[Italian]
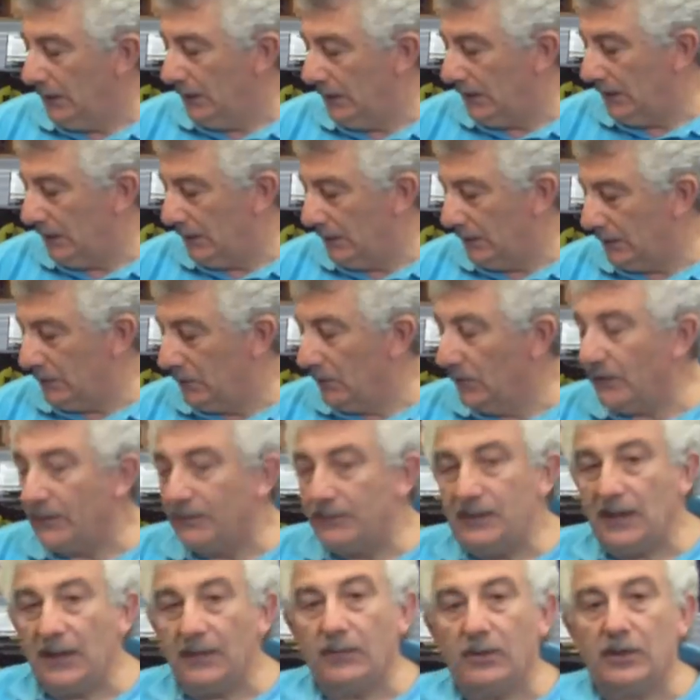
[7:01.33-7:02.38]
eh, dove
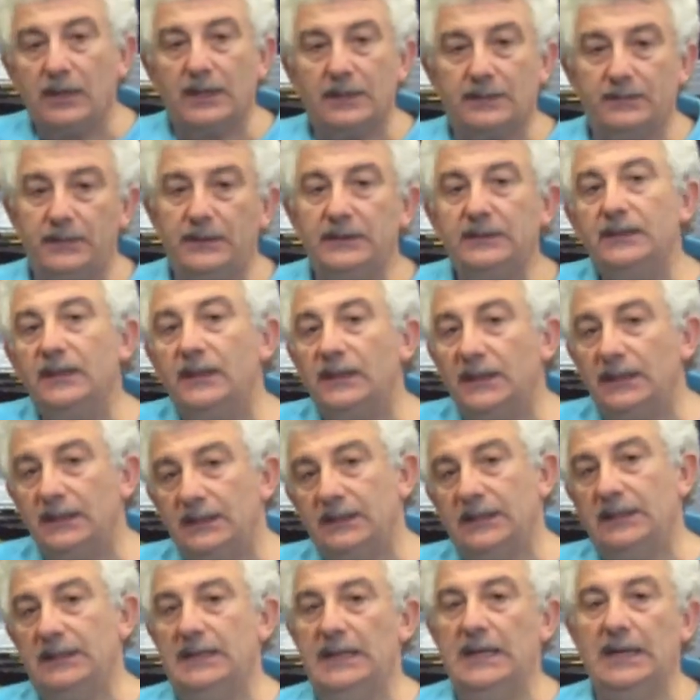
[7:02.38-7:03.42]
abbiamo carpenteria
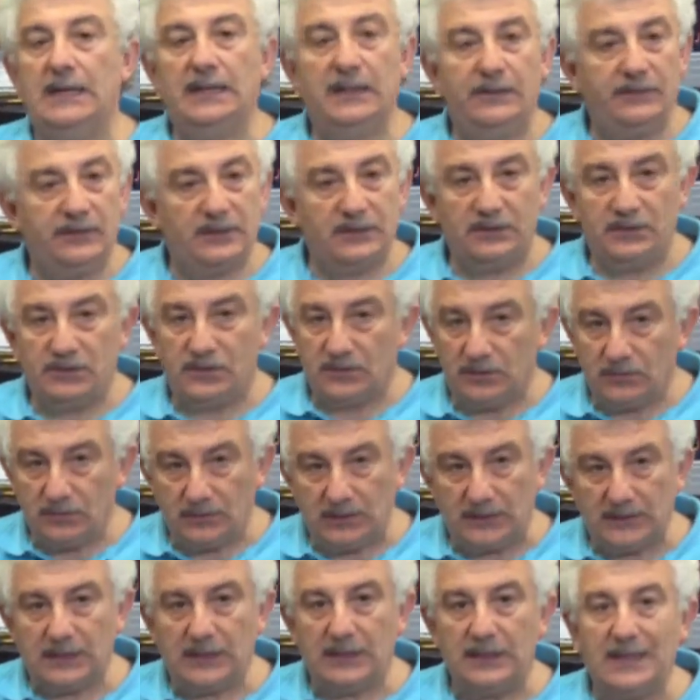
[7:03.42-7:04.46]
italiana,
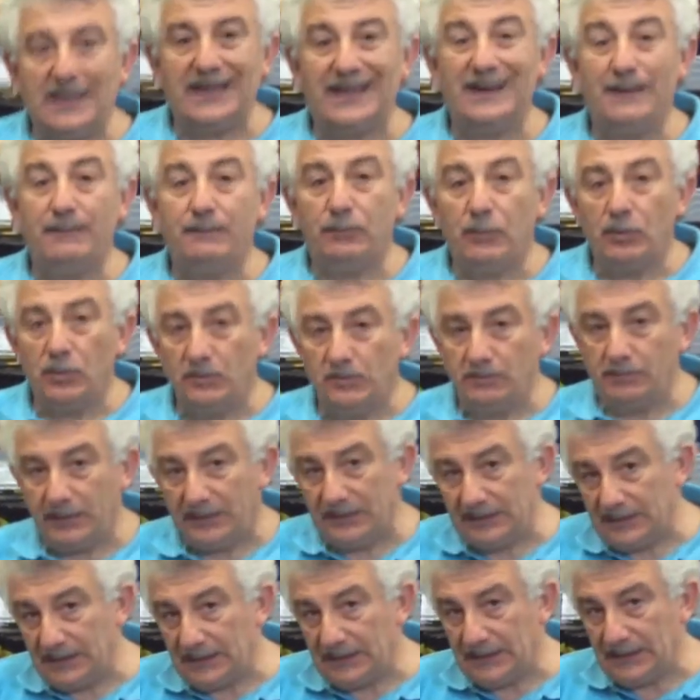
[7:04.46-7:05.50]
verniciatura italiana, pompa
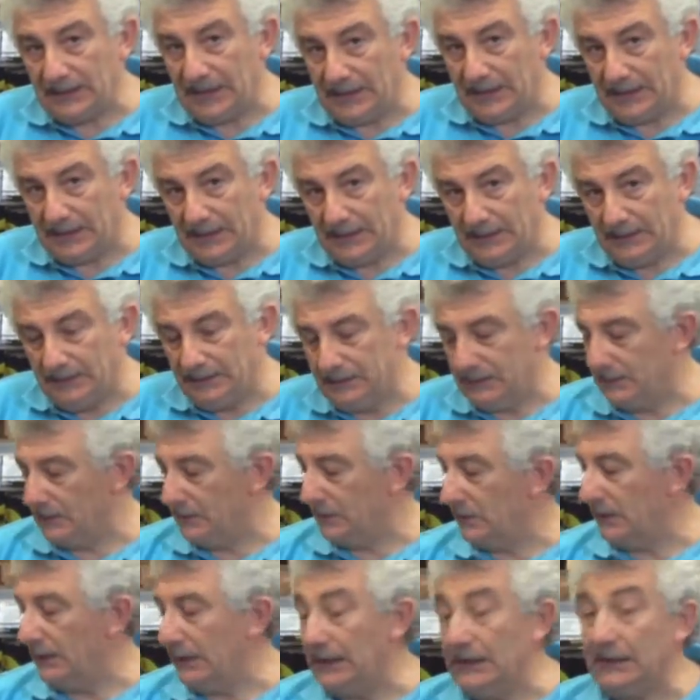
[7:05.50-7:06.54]
italiana,
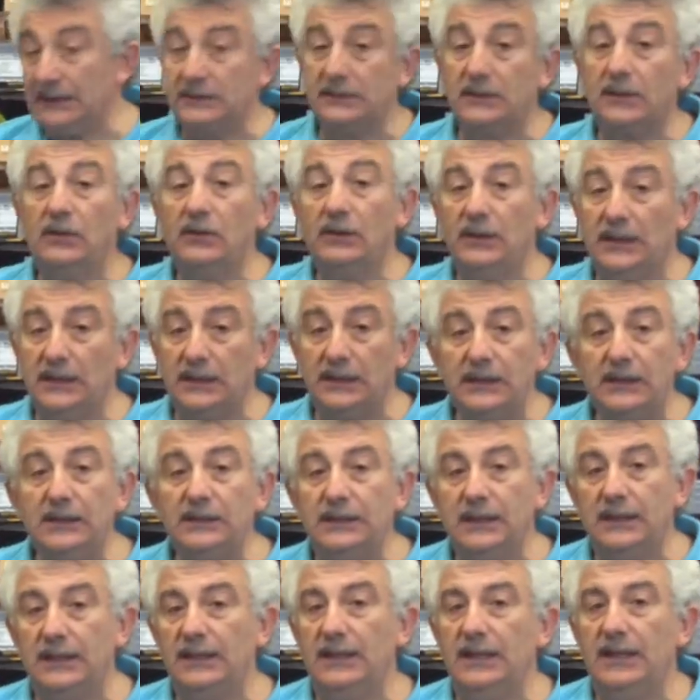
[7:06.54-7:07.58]
l'elettronica
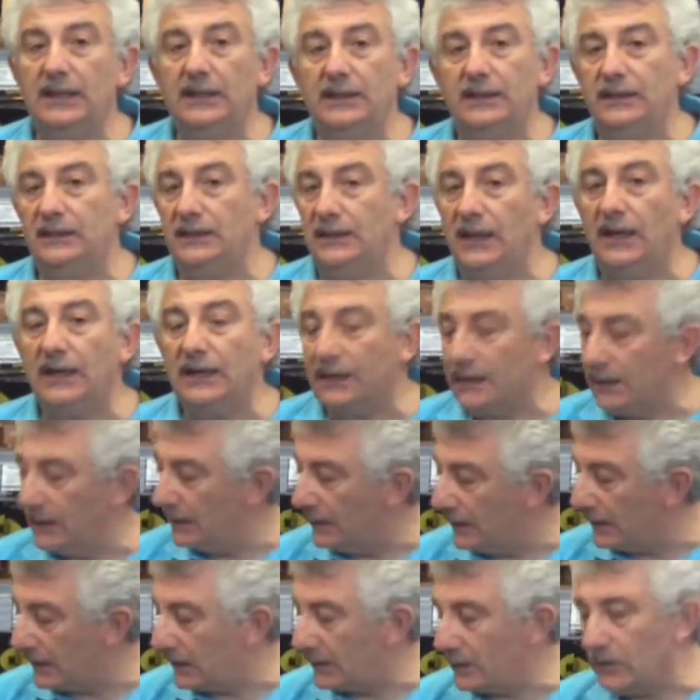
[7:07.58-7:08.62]
italiana e
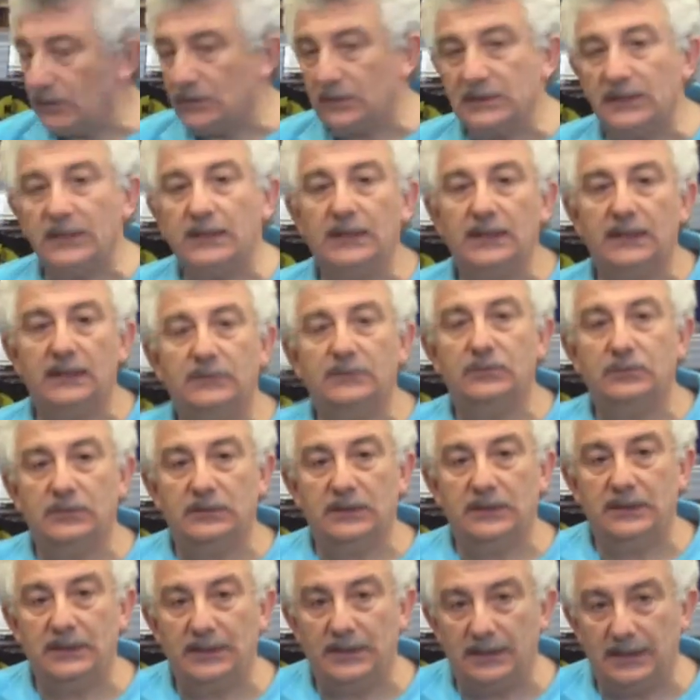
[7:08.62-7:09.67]
anche la raccorderia è
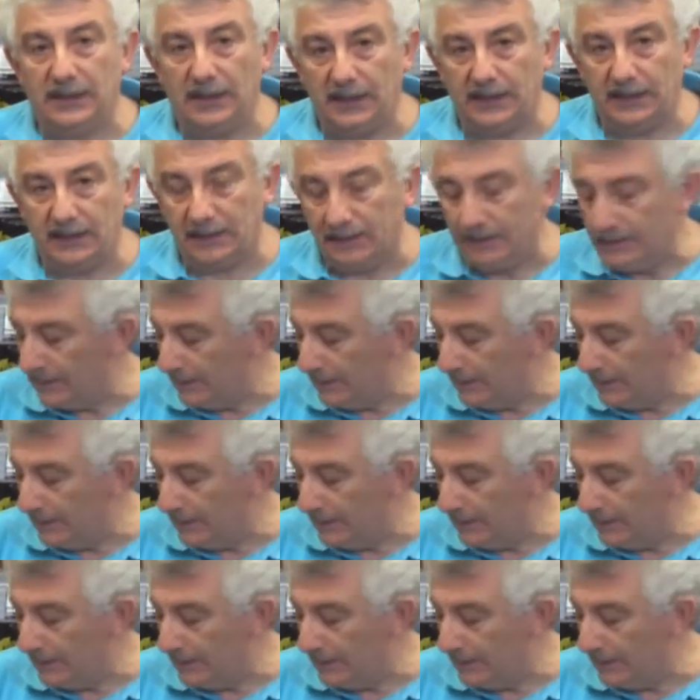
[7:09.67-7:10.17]
tutta italiana.